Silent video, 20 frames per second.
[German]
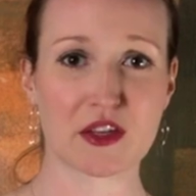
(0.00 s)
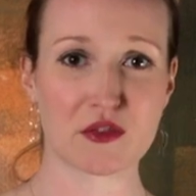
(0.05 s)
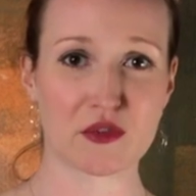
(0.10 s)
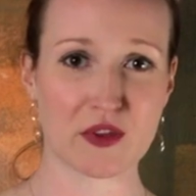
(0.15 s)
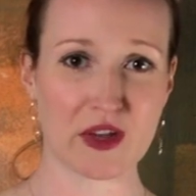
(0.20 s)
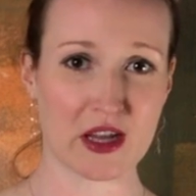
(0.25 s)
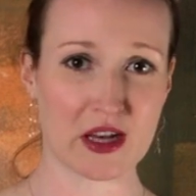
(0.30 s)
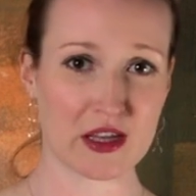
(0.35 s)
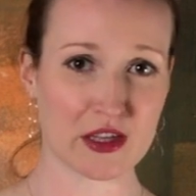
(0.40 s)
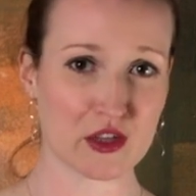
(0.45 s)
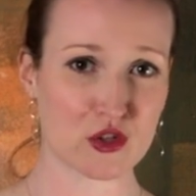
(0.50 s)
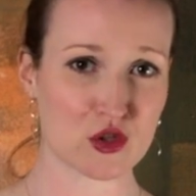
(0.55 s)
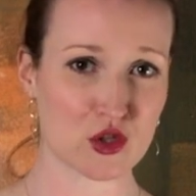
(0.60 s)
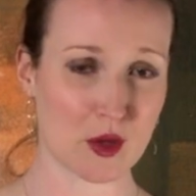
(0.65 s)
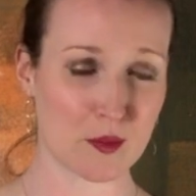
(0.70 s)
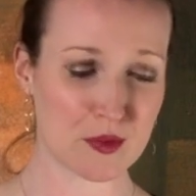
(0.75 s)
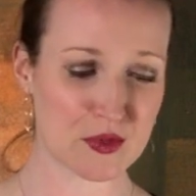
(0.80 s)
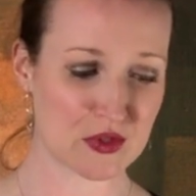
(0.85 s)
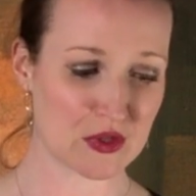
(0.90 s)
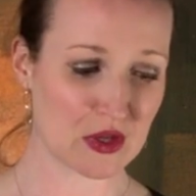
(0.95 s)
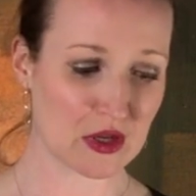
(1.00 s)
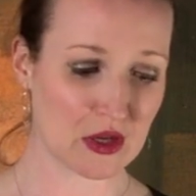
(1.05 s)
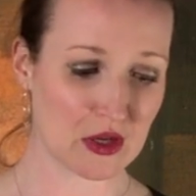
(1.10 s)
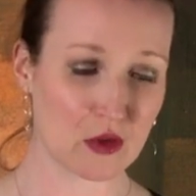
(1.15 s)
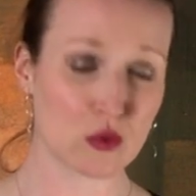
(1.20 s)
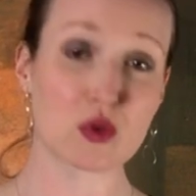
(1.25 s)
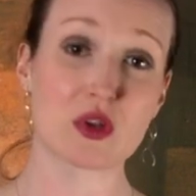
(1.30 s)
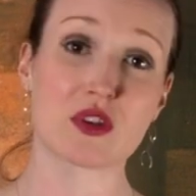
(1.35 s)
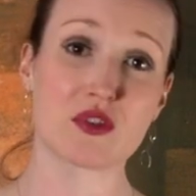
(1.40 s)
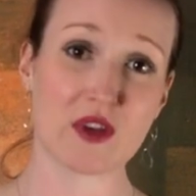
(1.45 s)
gefährlichen Jobs
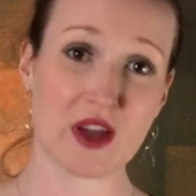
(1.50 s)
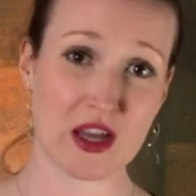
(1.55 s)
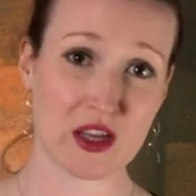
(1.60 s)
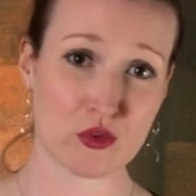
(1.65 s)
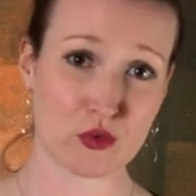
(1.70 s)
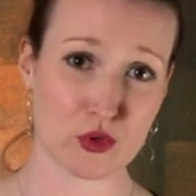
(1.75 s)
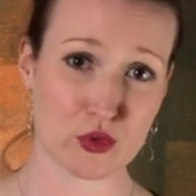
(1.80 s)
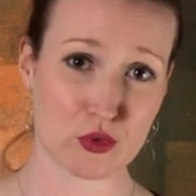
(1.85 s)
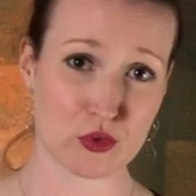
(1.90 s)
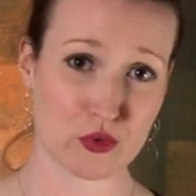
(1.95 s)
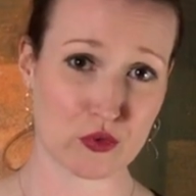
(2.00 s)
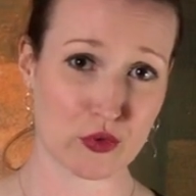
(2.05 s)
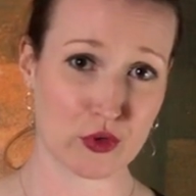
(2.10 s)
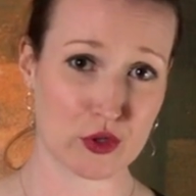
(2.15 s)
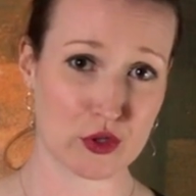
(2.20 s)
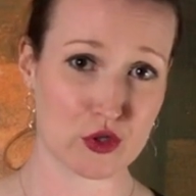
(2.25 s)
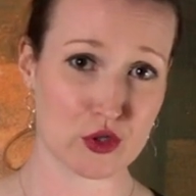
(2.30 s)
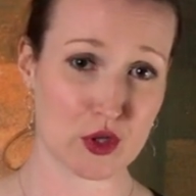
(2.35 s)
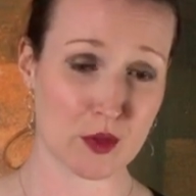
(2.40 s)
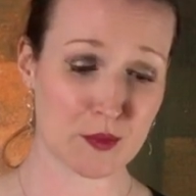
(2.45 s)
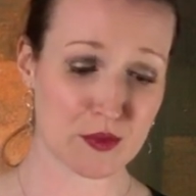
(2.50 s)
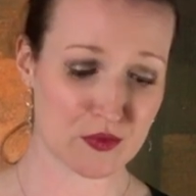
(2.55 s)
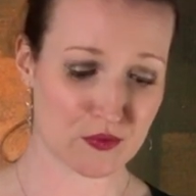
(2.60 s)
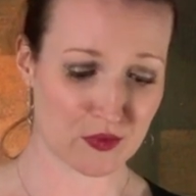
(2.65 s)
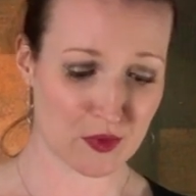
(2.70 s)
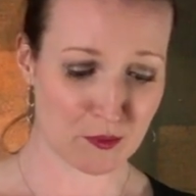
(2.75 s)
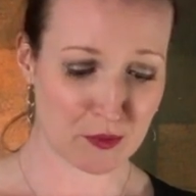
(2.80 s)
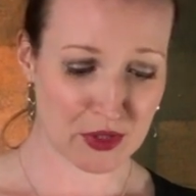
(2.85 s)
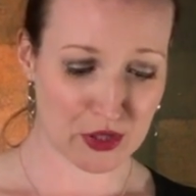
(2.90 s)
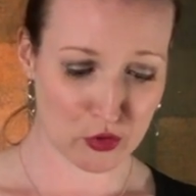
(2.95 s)
oder verantwortungsvollen Jobs
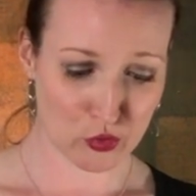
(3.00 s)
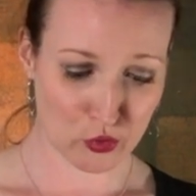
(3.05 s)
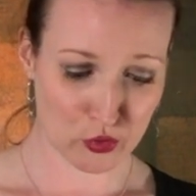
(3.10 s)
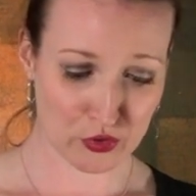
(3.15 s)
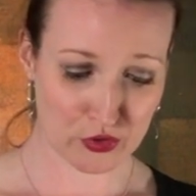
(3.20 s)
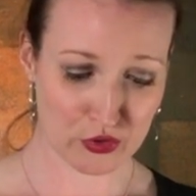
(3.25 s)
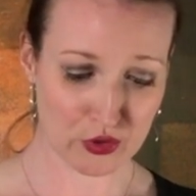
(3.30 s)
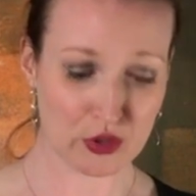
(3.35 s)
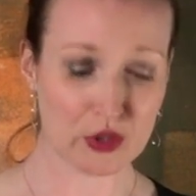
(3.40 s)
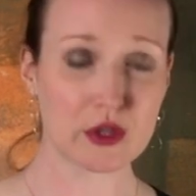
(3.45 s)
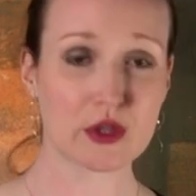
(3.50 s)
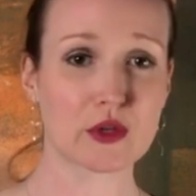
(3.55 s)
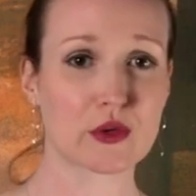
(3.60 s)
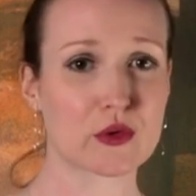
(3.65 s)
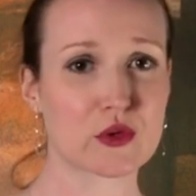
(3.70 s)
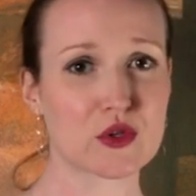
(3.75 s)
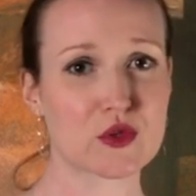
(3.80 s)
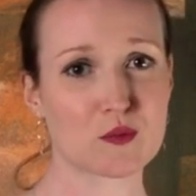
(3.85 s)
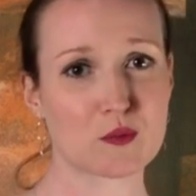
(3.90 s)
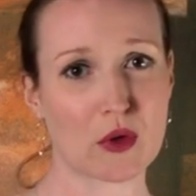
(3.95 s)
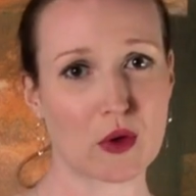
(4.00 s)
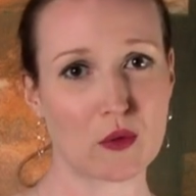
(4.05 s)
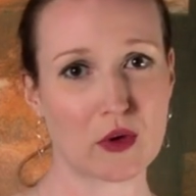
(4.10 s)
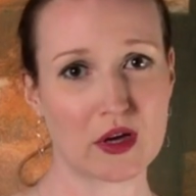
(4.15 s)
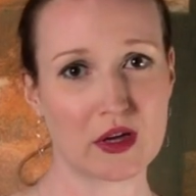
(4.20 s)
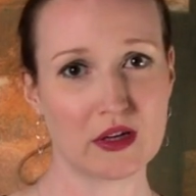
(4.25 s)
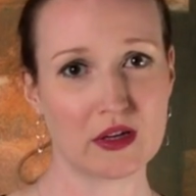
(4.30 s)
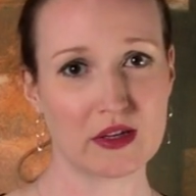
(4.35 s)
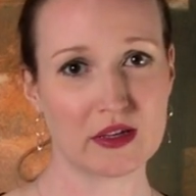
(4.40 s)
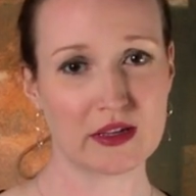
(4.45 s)
wie Pilot,
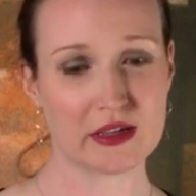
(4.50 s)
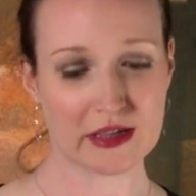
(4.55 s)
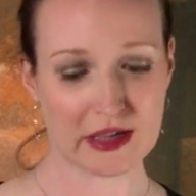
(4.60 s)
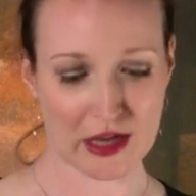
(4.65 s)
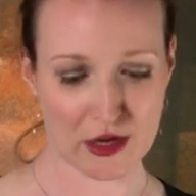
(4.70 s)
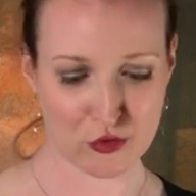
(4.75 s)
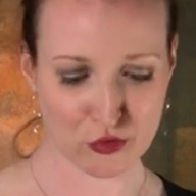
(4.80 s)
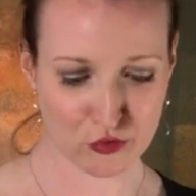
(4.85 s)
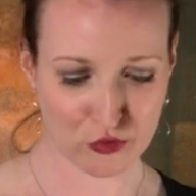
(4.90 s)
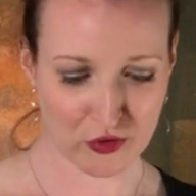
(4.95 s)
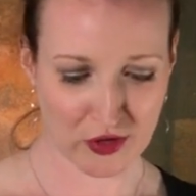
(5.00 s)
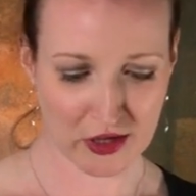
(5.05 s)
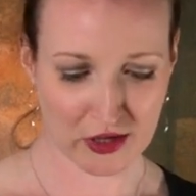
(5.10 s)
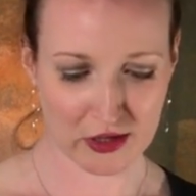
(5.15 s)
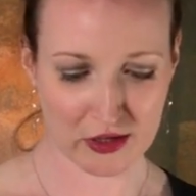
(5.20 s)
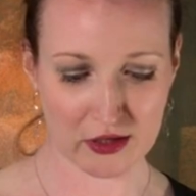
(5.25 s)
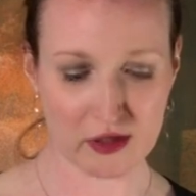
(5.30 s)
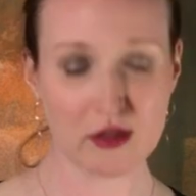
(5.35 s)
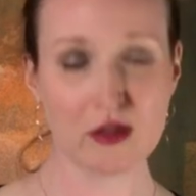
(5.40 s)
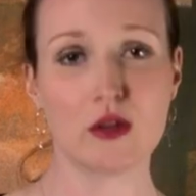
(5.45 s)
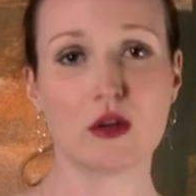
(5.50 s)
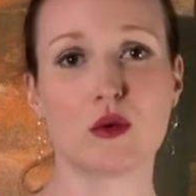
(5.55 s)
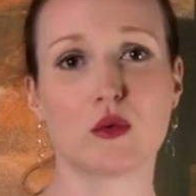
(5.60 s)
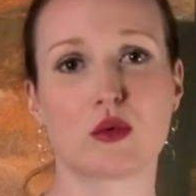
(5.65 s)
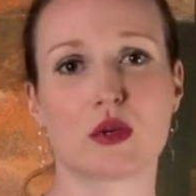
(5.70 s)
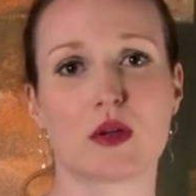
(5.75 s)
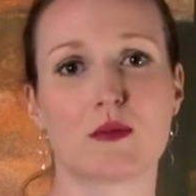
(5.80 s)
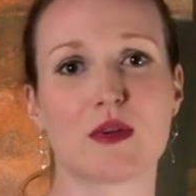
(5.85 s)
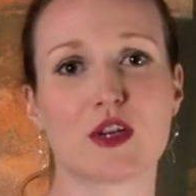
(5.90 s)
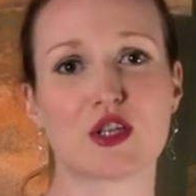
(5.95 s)
Gerüstbauer, Kraftfahrer
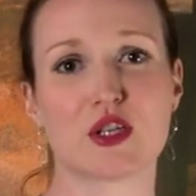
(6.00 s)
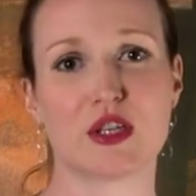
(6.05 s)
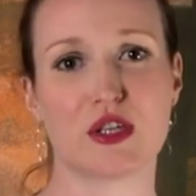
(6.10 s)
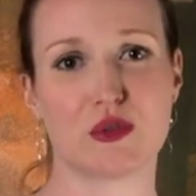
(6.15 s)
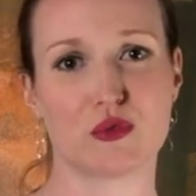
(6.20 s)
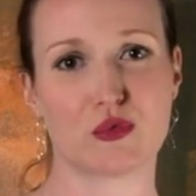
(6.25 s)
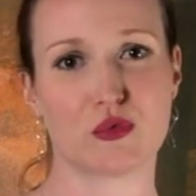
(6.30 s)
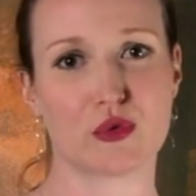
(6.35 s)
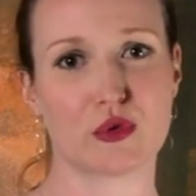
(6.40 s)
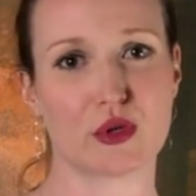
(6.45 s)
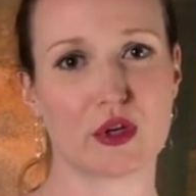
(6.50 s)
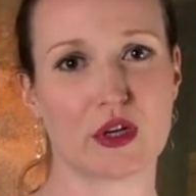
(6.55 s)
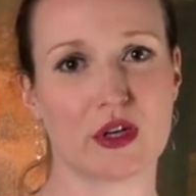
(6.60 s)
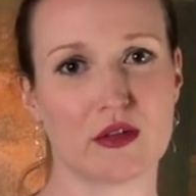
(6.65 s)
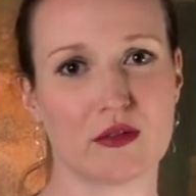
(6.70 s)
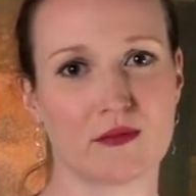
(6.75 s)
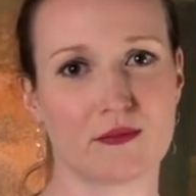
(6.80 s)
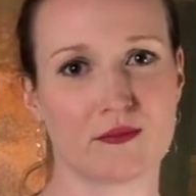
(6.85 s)
oder Maschinenführer.